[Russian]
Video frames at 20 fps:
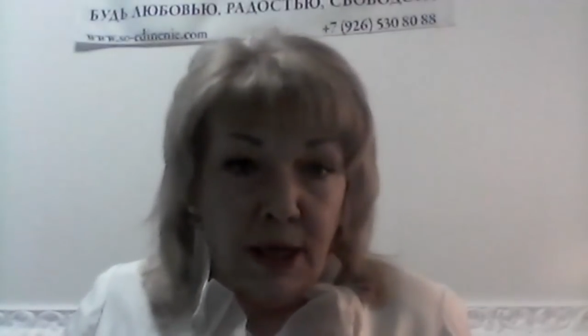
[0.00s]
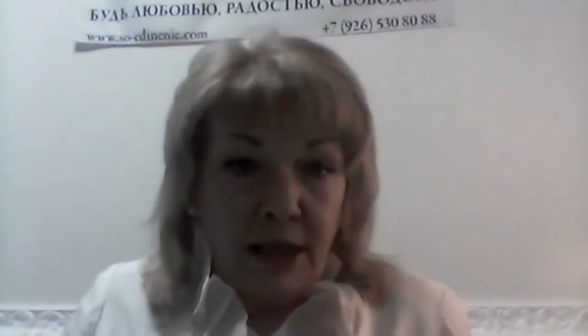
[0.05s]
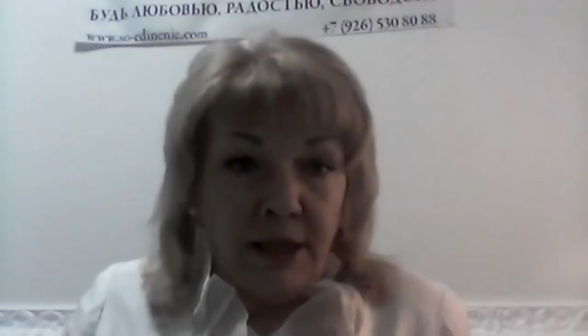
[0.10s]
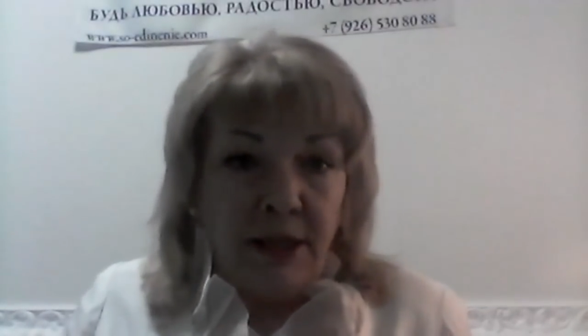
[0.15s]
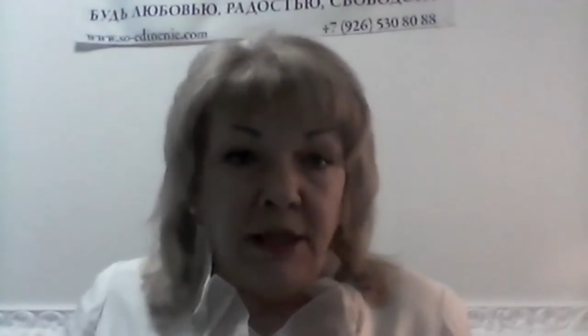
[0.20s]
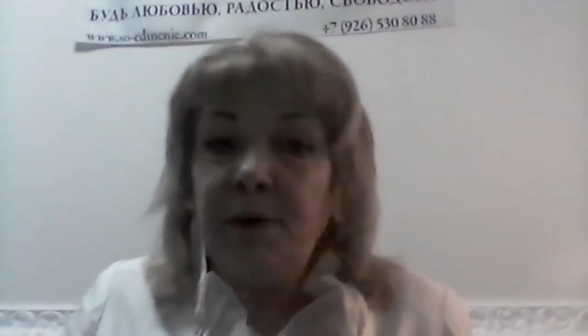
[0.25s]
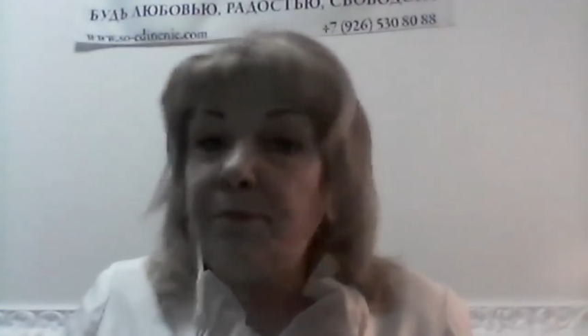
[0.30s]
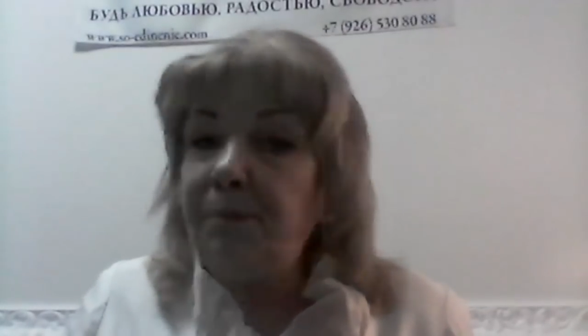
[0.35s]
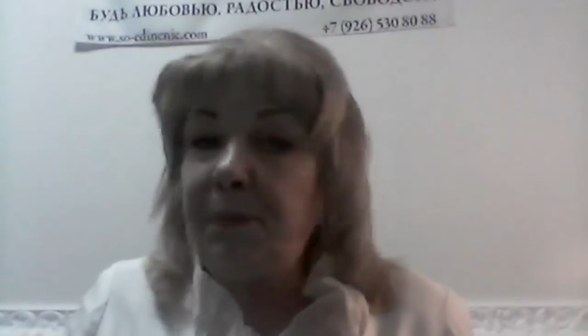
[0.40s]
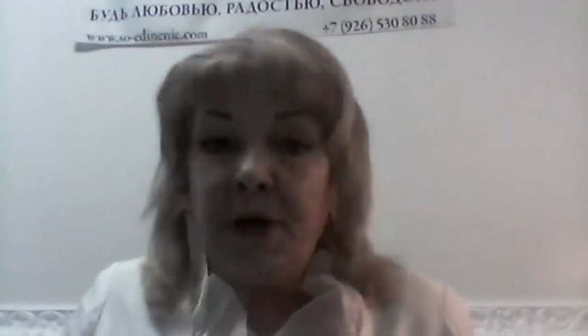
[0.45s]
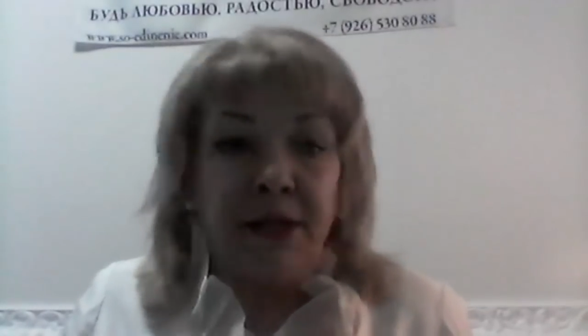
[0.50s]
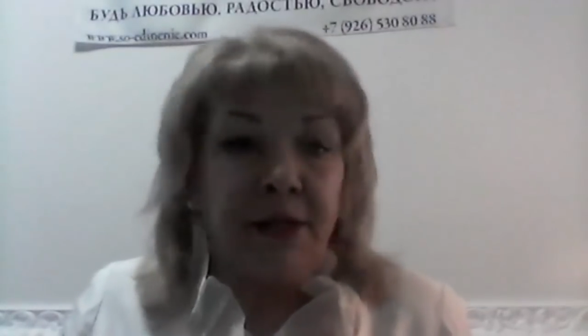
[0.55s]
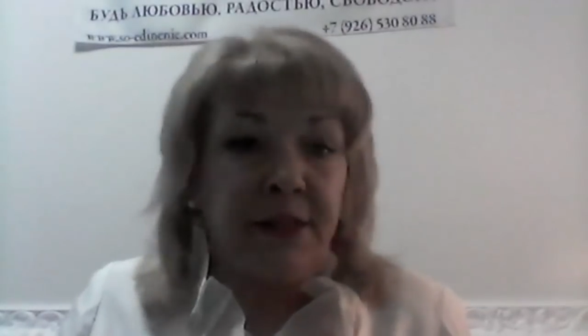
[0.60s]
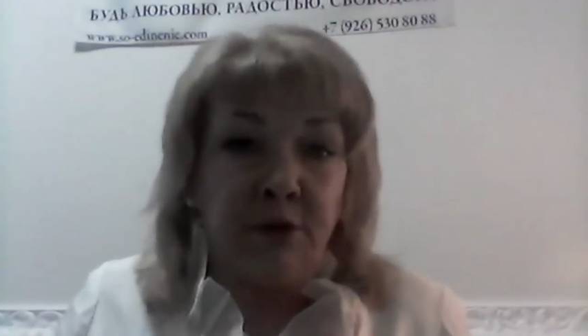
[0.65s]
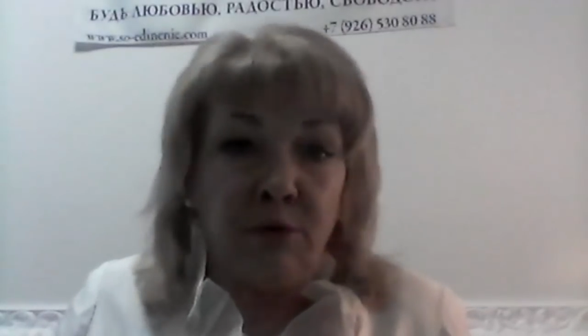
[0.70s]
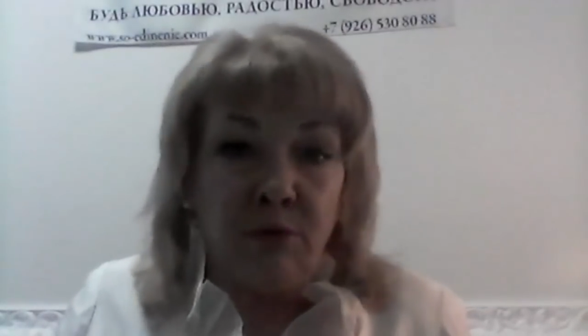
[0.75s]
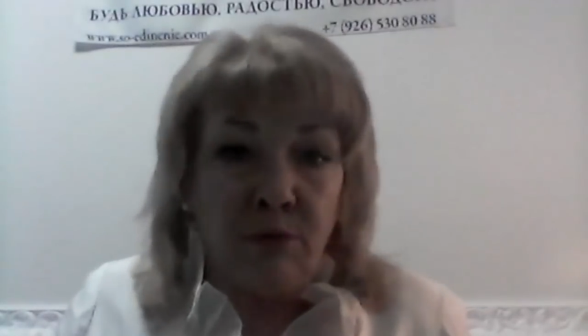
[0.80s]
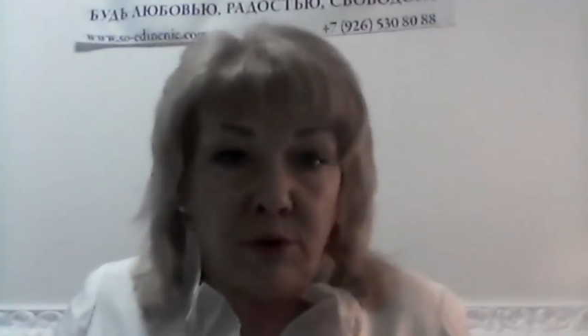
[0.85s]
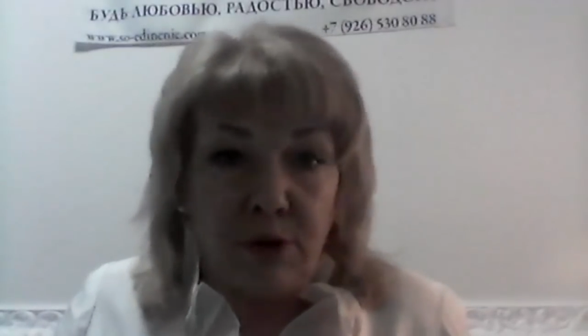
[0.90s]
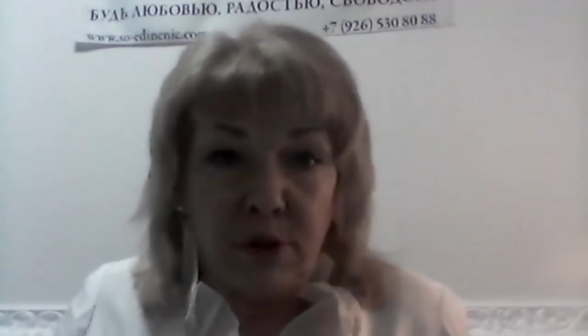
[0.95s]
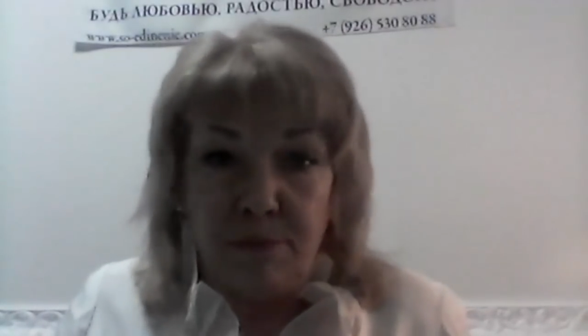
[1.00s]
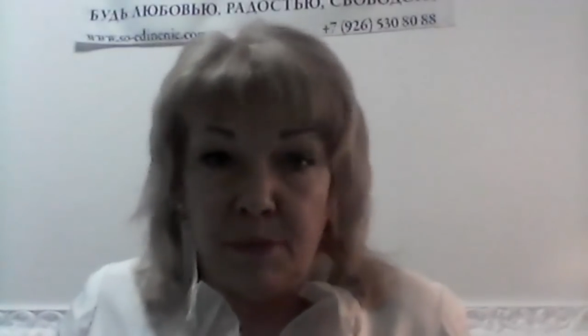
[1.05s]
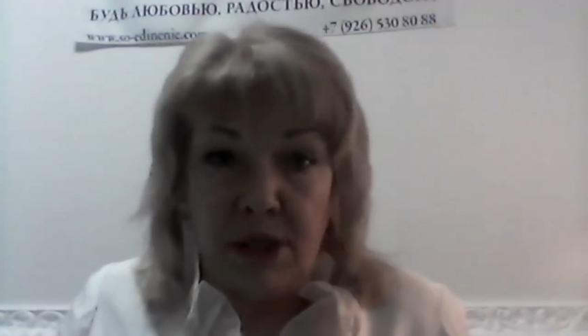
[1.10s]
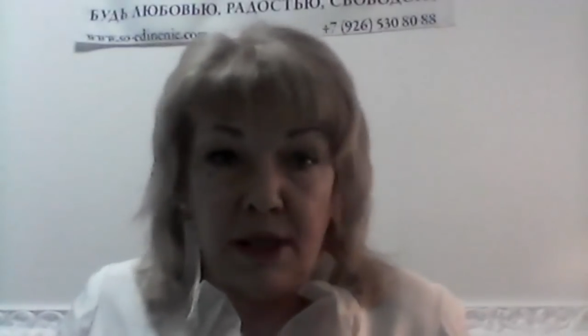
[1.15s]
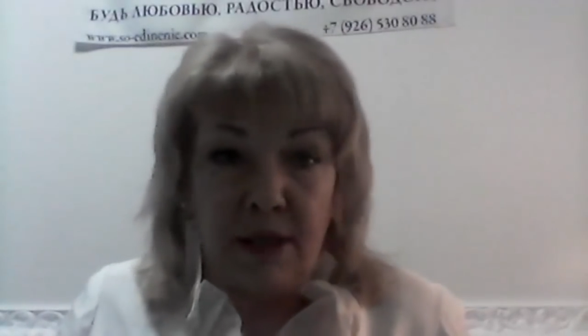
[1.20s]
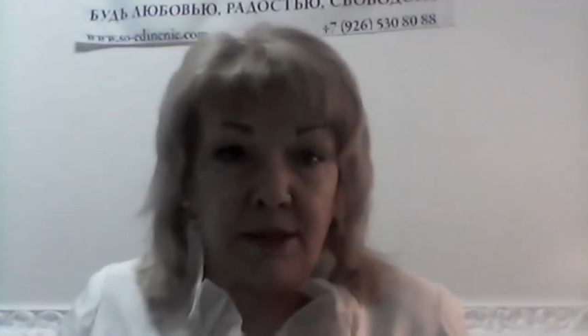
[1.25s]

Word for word: Не пересудами,